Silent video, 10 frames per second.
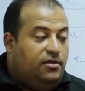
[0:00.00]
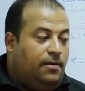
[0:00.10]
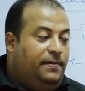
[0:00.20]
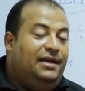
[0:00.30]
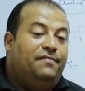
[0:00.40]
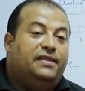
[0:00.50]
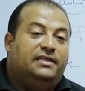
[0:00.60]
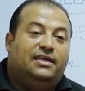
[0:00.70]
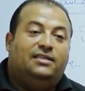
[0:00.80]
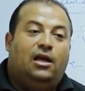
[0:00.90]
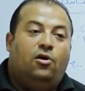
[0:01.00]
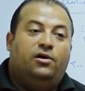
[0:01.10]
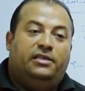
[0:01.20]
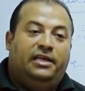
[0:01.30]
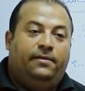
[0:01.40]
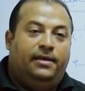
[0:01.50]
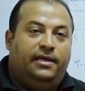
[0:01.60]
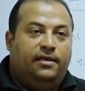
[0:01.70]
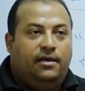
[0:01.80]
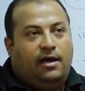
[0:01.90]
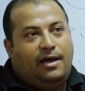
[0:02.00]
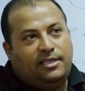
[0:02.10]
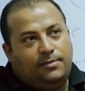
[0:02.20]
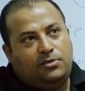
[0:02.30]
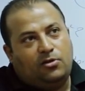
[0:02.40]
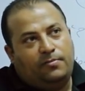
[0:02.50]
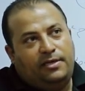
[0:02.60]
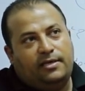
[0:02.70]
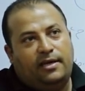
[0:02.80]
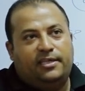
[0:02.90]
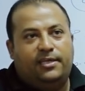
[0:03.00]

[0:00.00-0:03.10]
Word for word: طب احنا في تاكسيات الحوائط هنعمل ايه؟ هنجيب سيراميك